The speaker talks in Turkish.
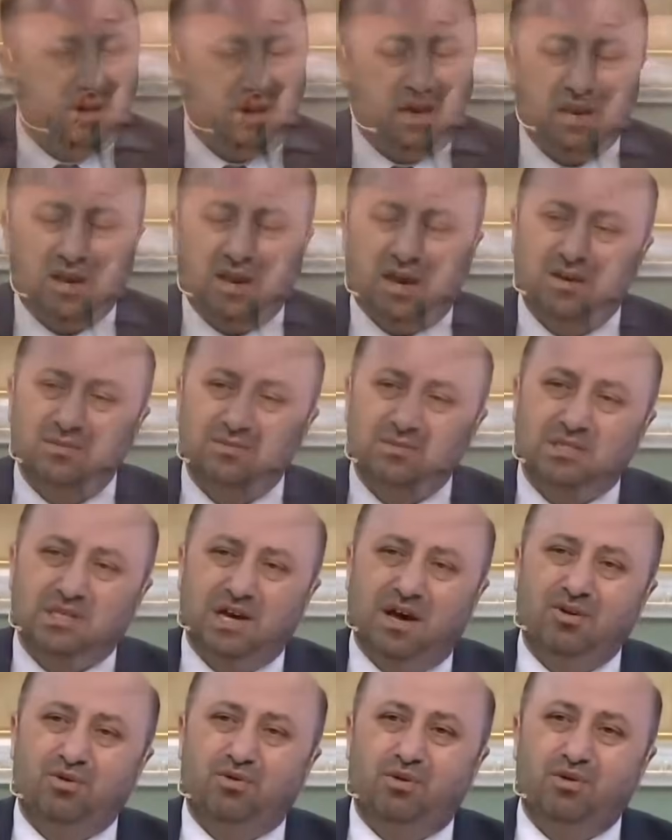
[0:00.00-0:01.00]
Allah'ım
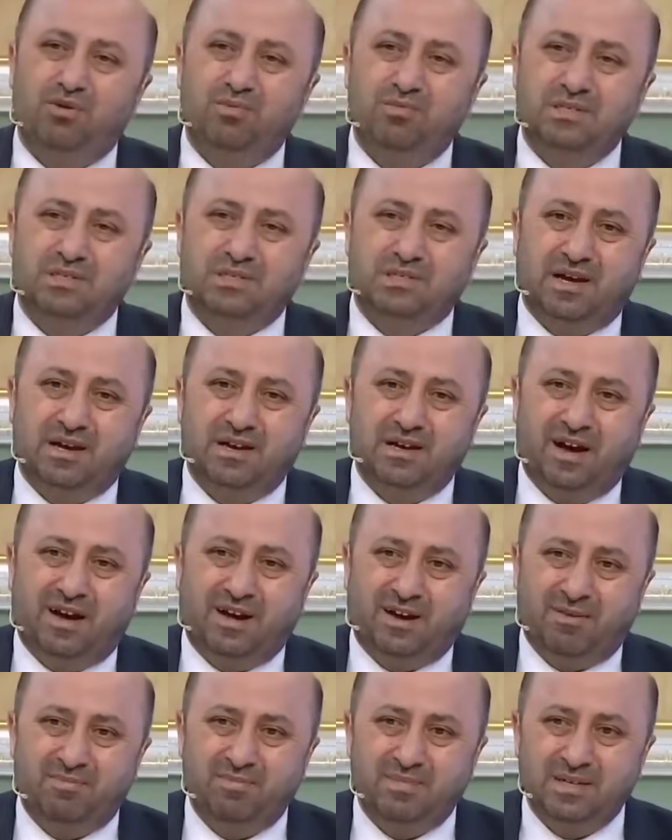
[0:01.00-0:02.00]
sen koru bizleri
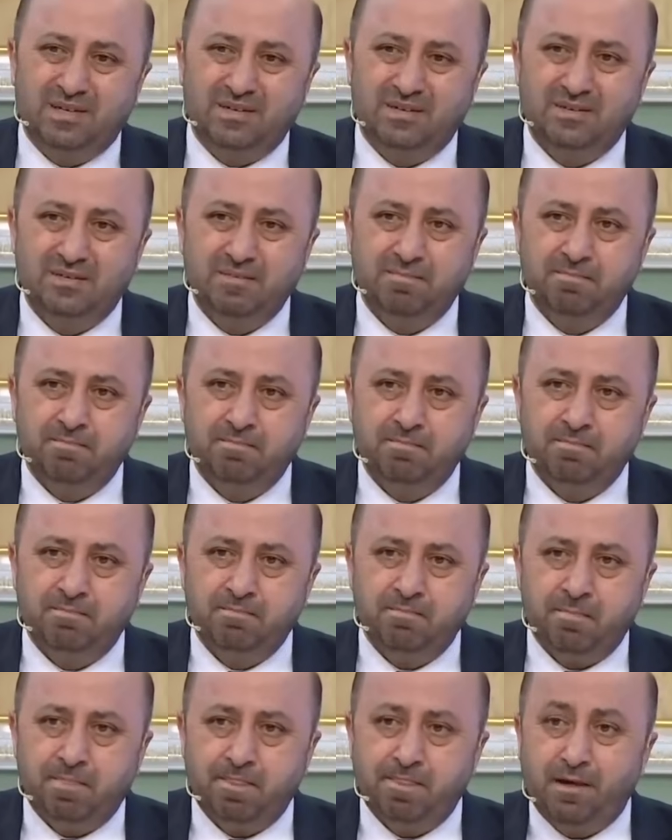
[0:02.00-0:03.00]
ya Rabbi.
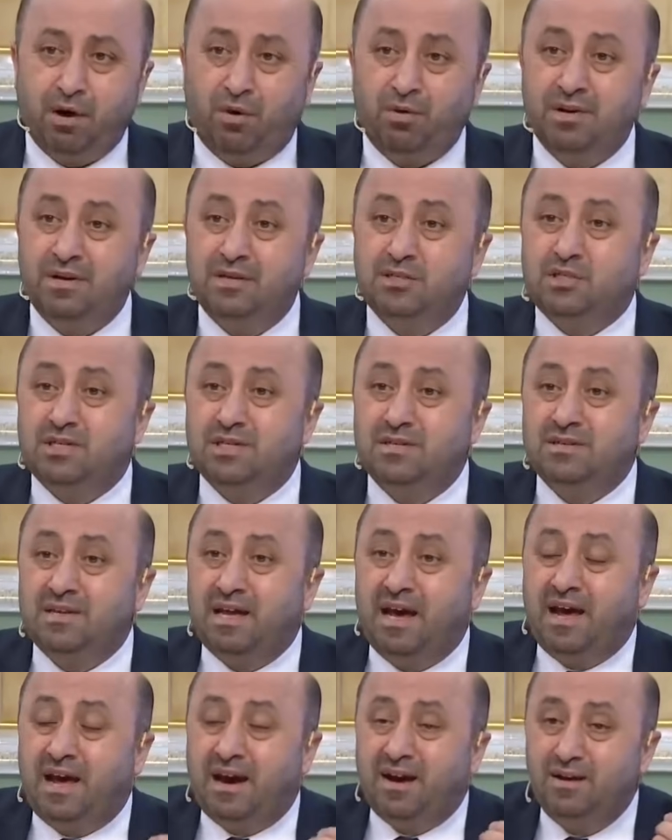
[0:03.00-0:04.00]
Onun için
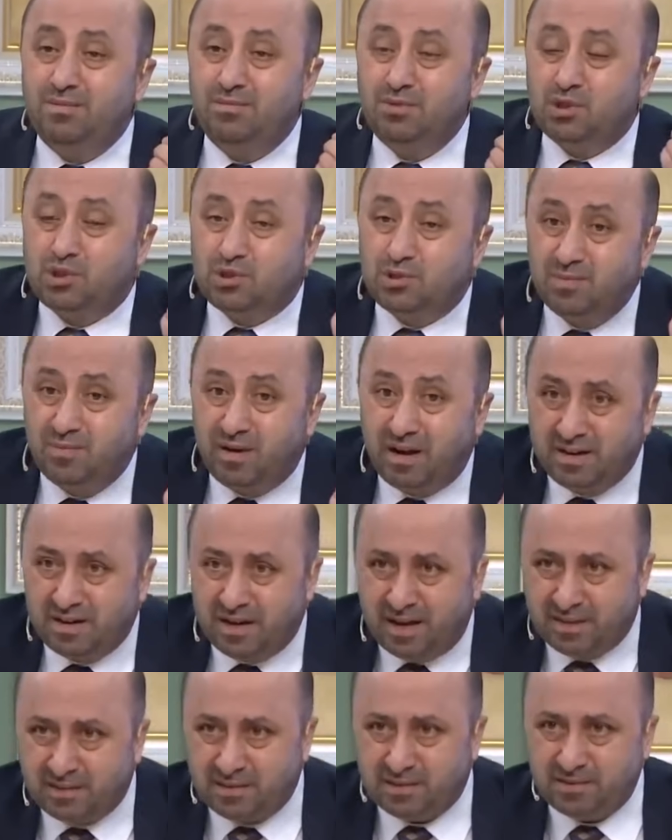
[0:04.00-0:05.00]
değerli
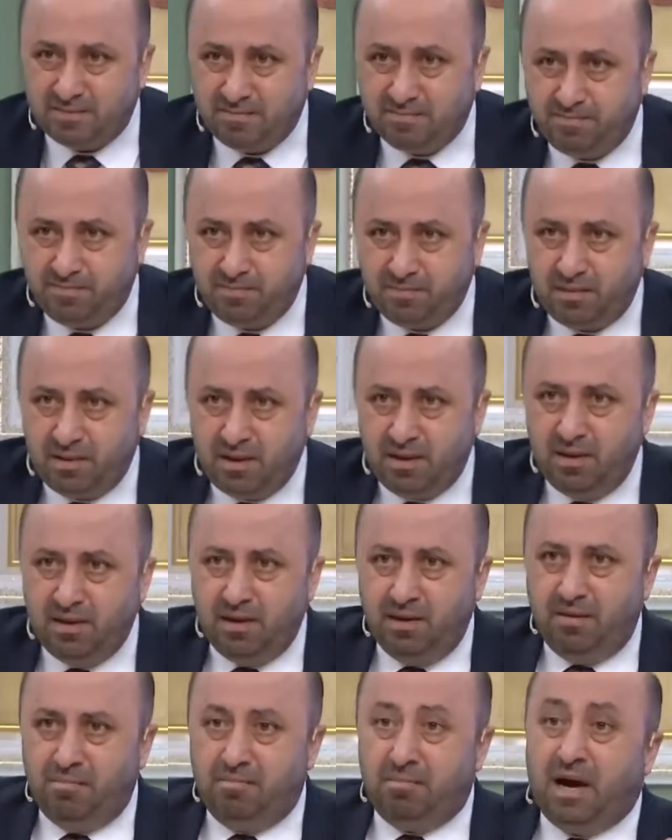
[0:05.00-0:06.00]
Müslümanlar
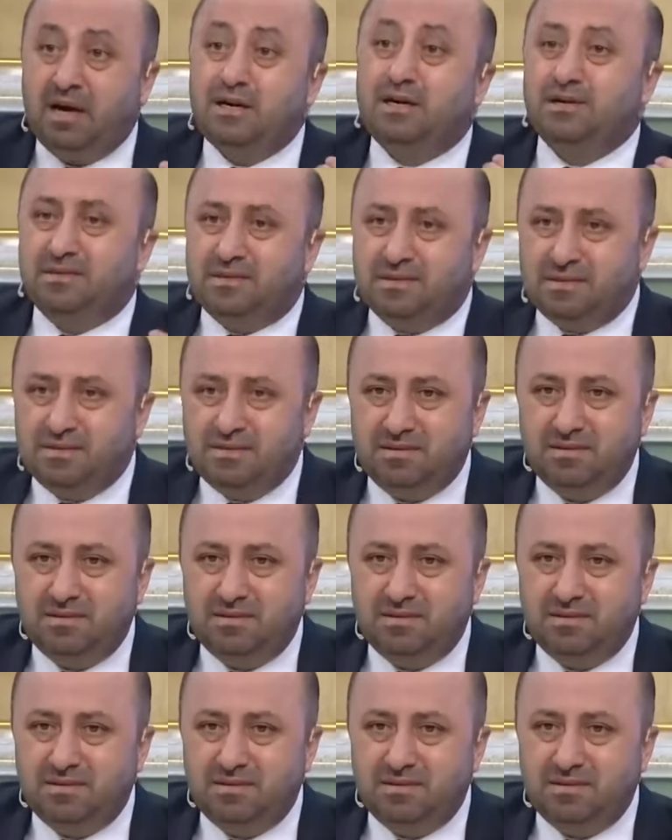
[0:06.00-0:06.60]
bakın